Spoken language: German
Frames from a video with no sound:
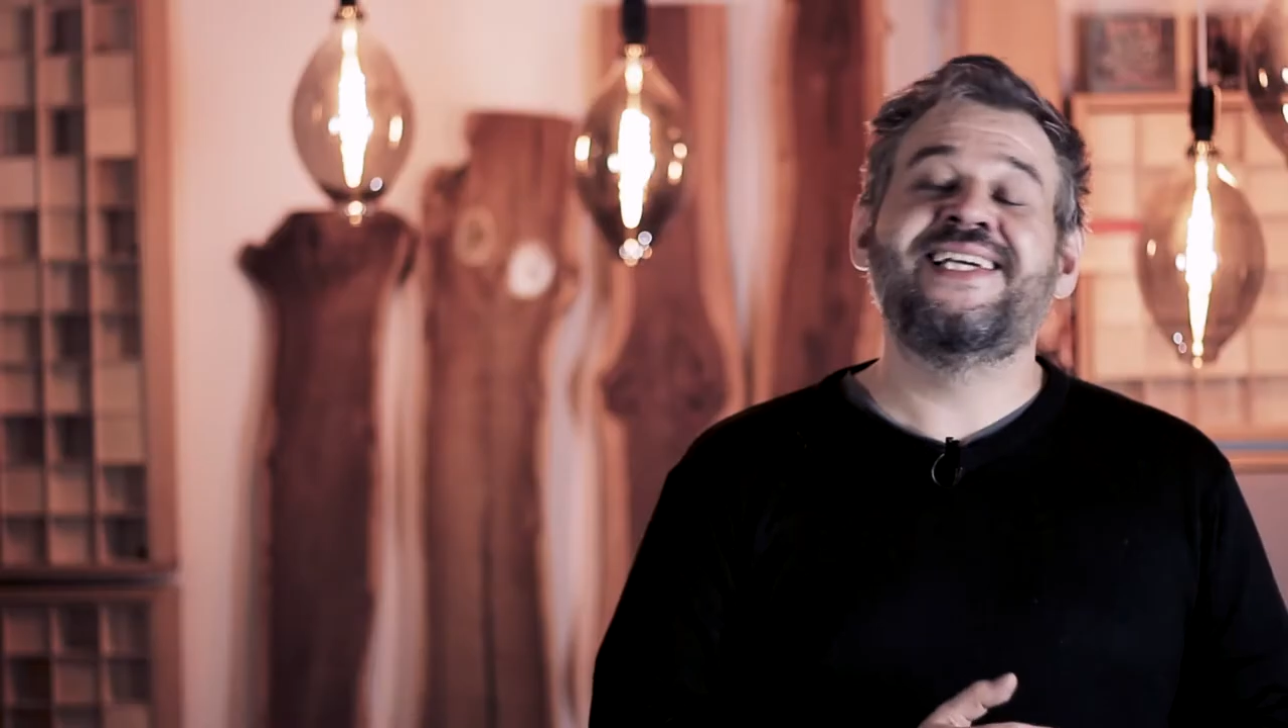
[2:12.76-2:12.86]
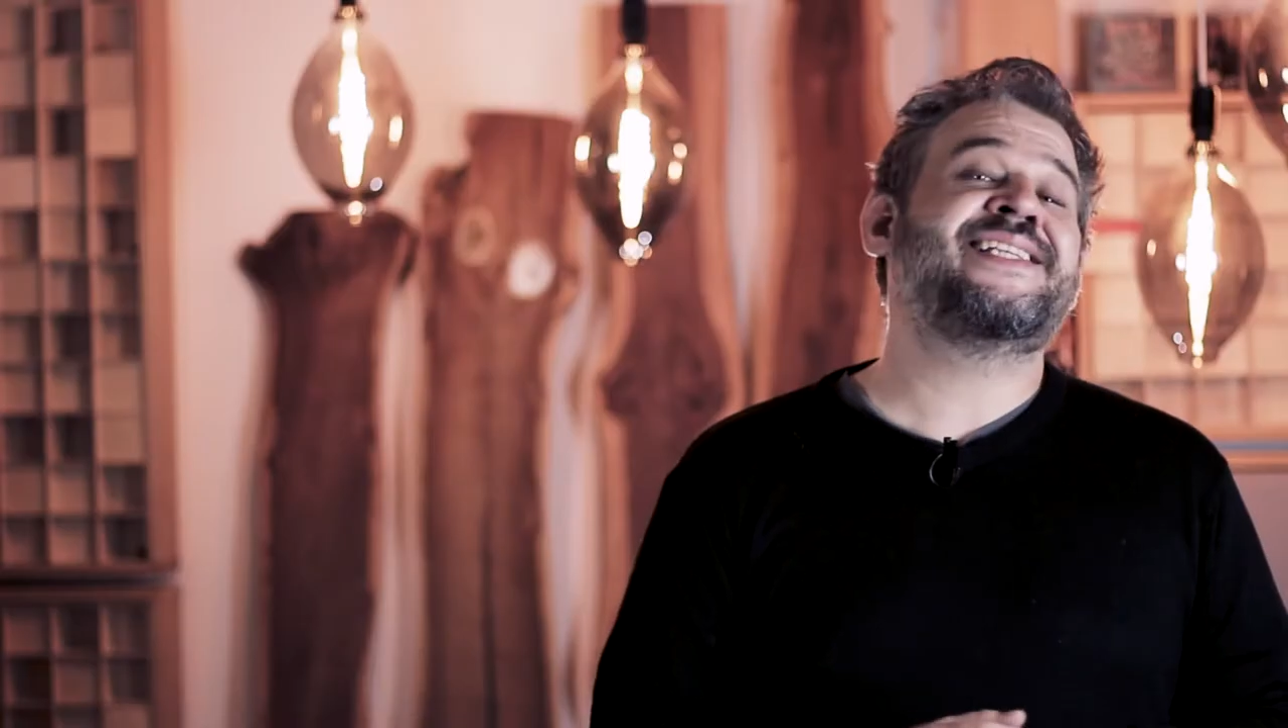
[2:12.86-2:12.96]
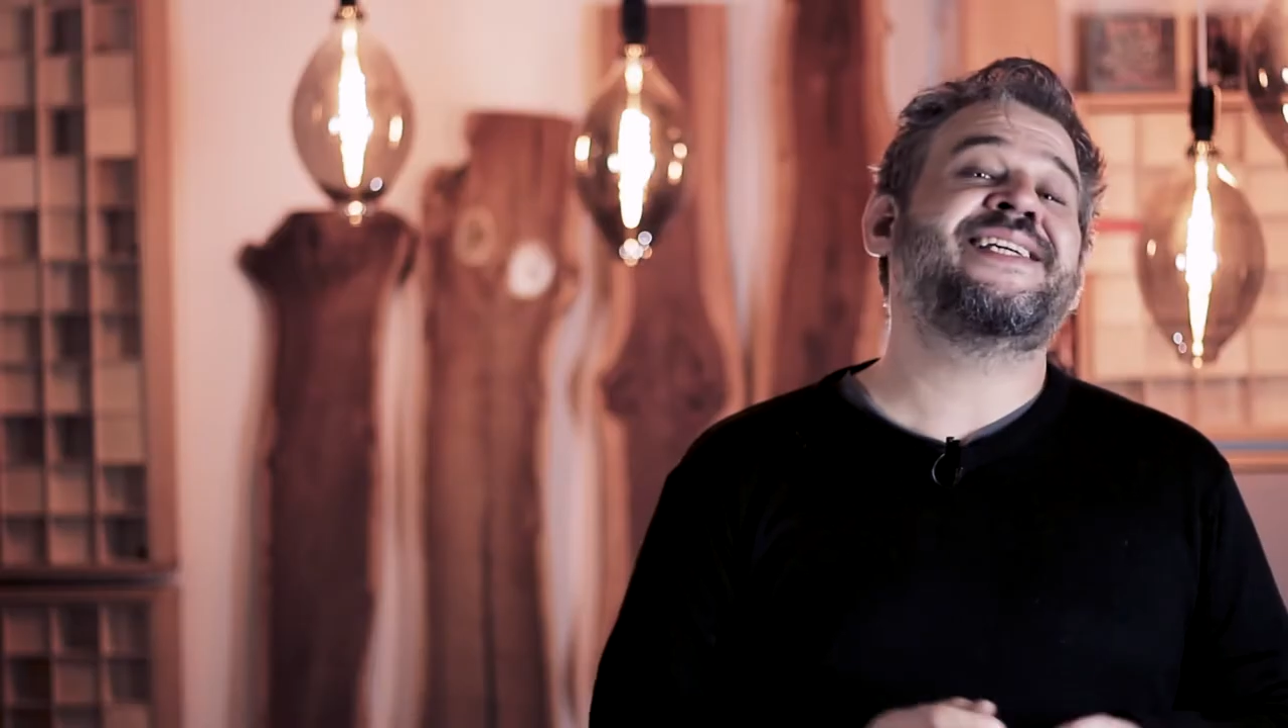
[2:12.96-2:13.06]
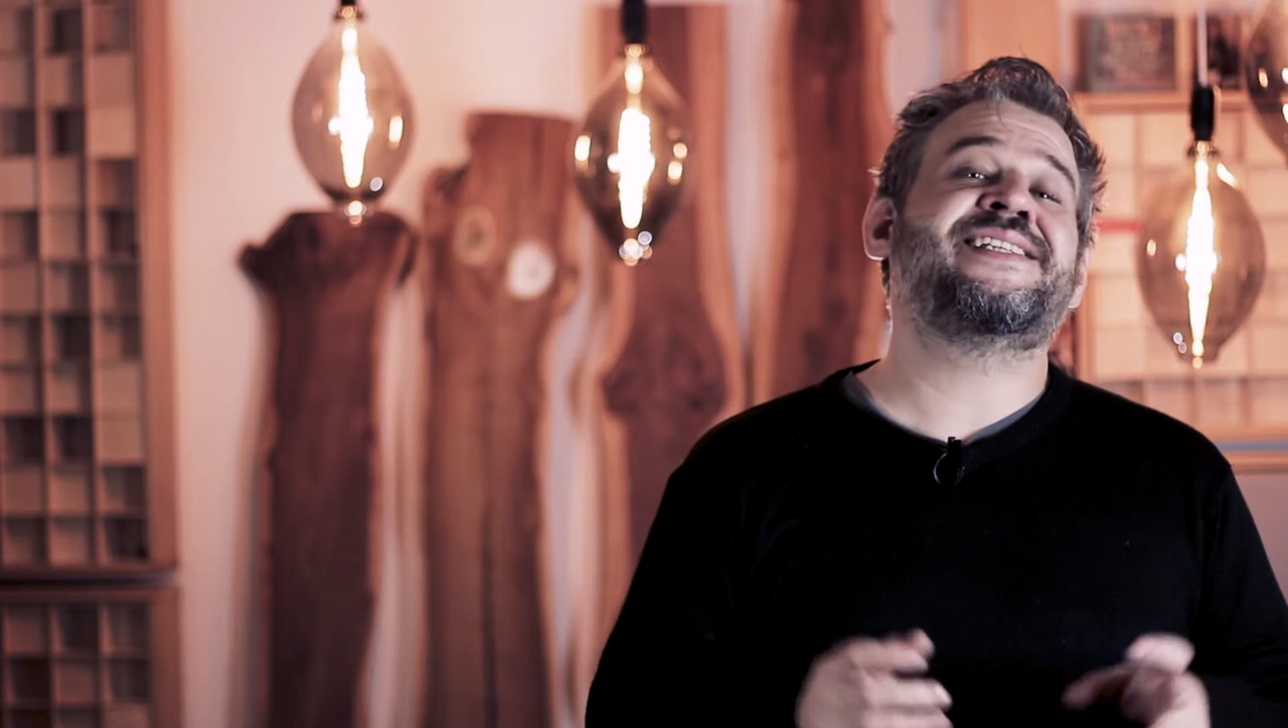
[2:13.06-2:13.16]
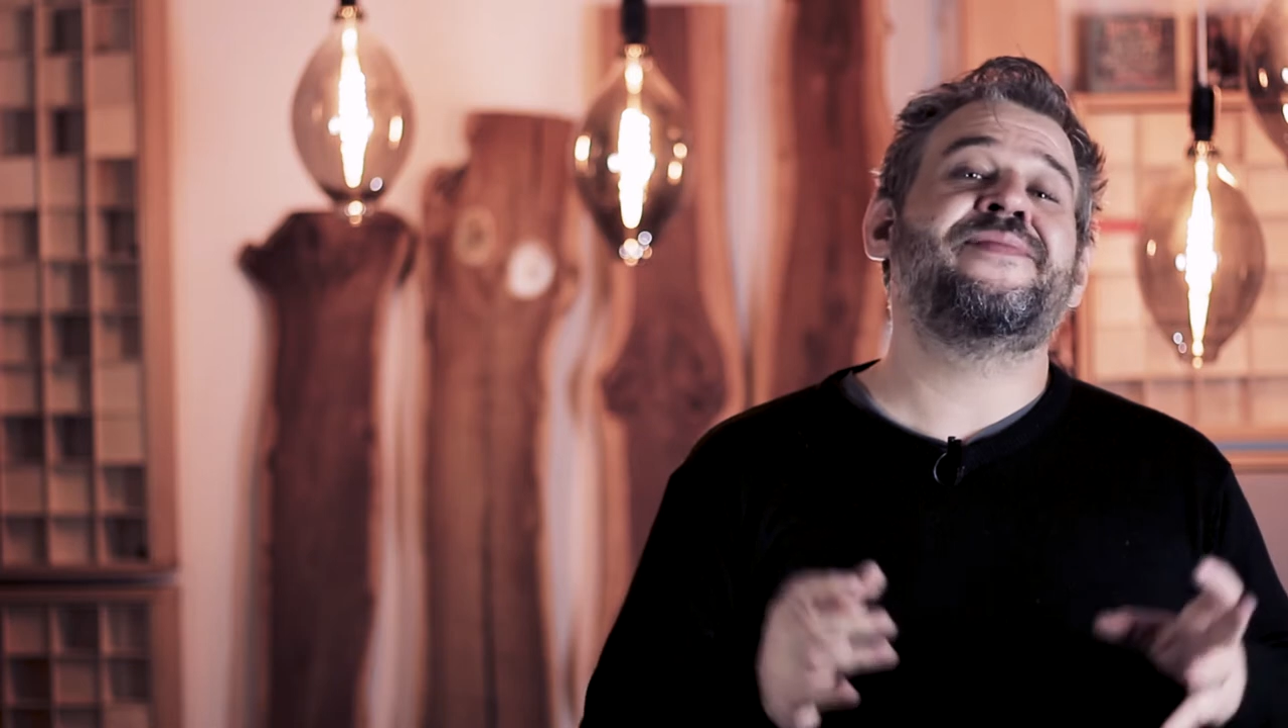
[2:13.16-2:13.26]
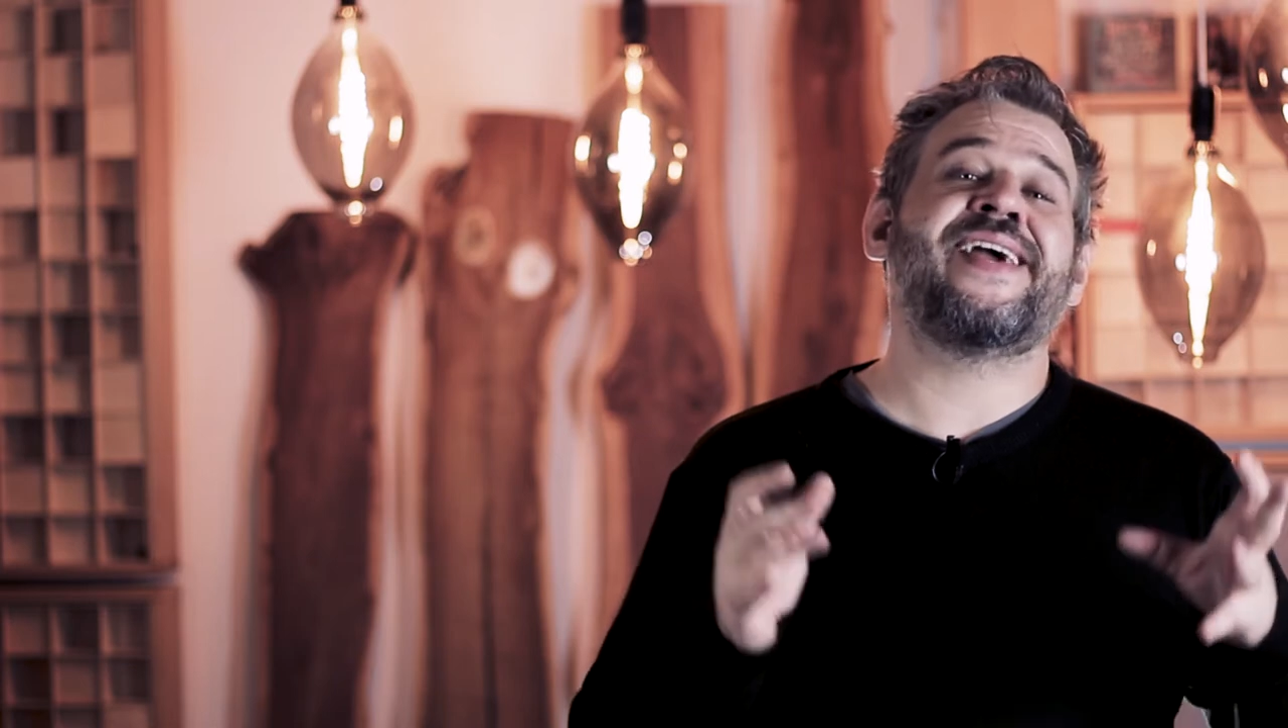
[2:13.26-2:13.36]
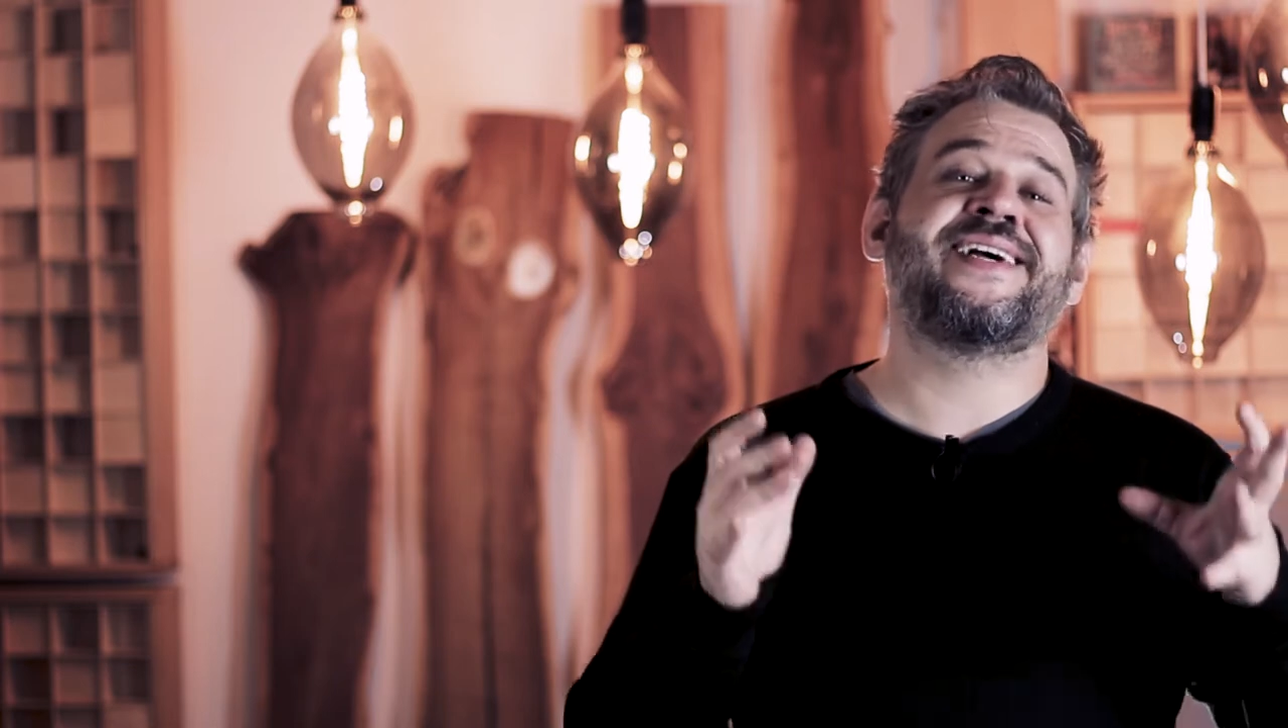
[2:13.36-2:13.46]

Diese ist nämlich